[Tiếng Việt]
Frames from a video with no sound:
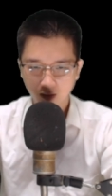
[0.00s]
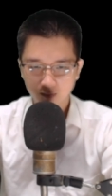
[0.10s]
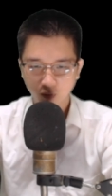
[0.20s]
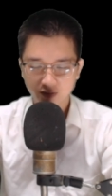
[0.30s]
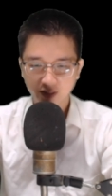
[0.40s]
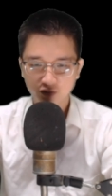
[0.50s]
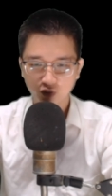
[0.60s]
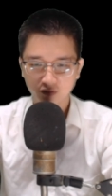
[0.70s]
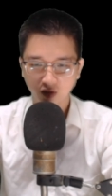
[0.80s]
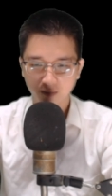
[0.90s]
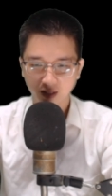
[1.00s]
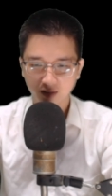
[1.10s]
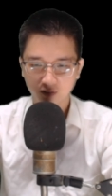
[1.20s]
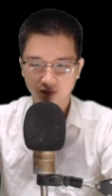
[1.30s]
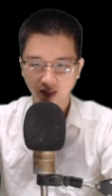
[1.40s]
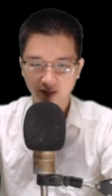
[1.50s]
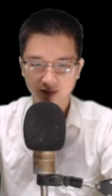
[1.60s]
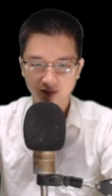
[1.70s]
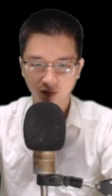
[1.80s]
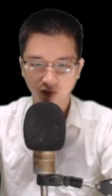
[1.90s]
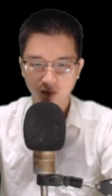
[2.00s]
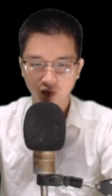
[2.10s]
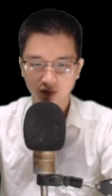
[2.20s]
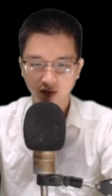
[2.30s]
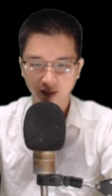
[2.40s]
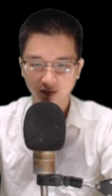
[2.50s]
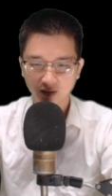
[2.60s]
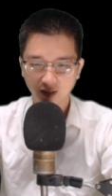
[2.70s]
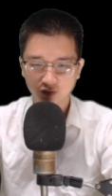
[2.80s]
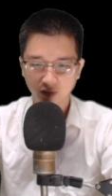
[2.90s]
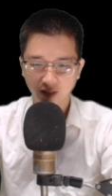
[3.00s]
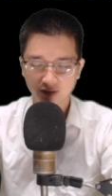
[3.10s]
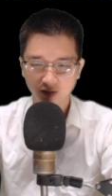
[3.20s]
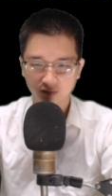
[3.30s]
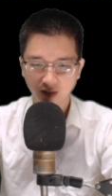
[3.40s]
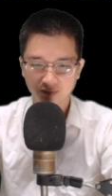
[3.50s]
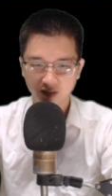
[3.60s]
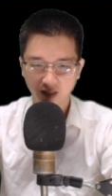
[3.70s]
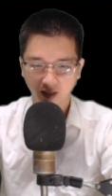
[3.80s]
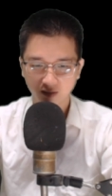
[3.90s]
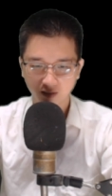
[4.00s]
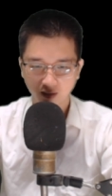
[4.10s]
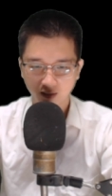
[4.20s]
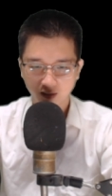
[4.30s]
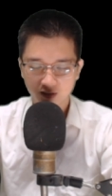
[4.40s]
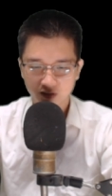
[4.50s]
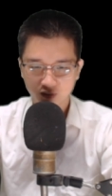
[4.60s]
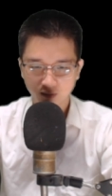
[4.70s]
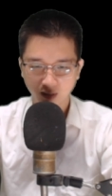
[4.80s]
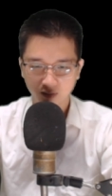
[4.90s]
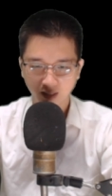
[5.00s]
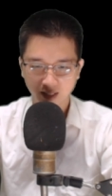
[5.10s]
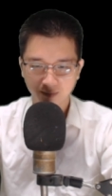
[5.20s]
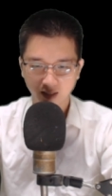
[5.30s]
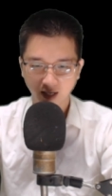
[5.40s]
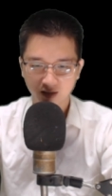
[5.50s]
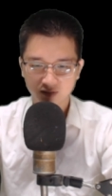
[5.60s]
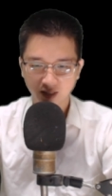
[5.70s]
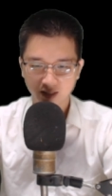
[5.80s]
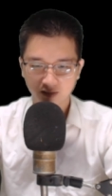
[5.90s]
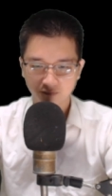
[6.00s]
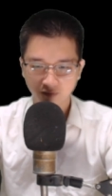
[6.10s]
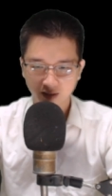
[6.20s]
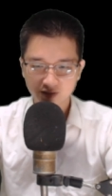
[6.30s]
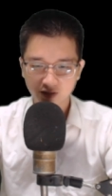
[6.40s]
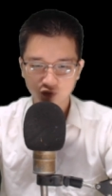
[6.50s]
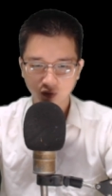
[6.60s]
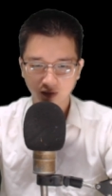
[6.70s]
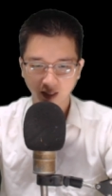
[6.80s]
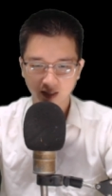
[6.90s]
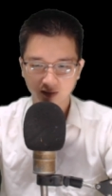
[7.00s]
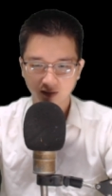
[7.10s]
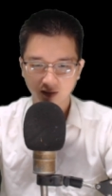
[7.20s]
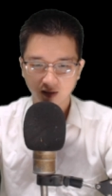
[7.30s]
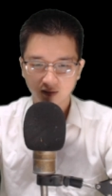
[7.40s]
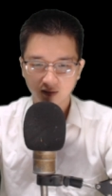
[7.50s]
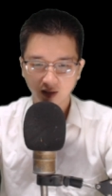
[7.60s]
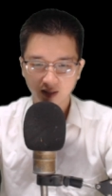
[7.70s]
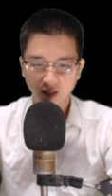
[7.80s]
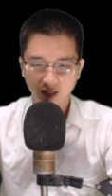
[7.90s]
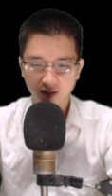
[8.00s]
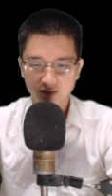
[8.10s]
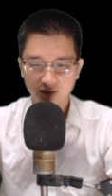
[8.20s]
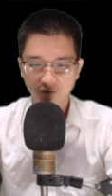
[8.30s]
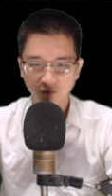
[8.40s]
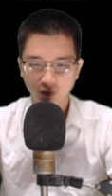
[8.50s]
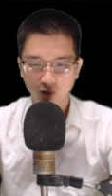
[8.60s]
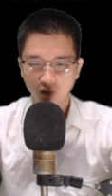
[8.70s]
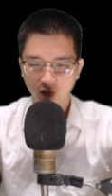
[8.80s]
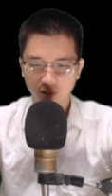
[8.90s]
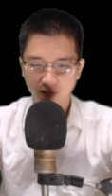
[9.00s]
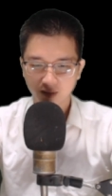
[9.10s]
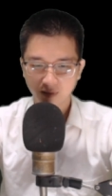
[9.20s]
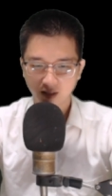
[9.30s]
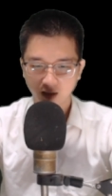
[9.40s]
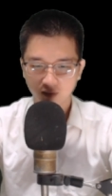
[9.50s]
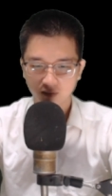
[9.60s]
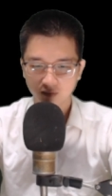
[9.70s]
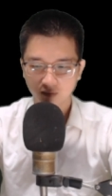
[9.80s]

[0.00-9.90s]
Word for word: Một chiếc chuông nhỏ bằng đồng xanh sau đó một người tức khắc xuất hiện trong tâm trí hắn. Dung mạo này mặc áo xanh và chiếc chuông này. Người này là sư phụ của lục nhĩ mi hầu.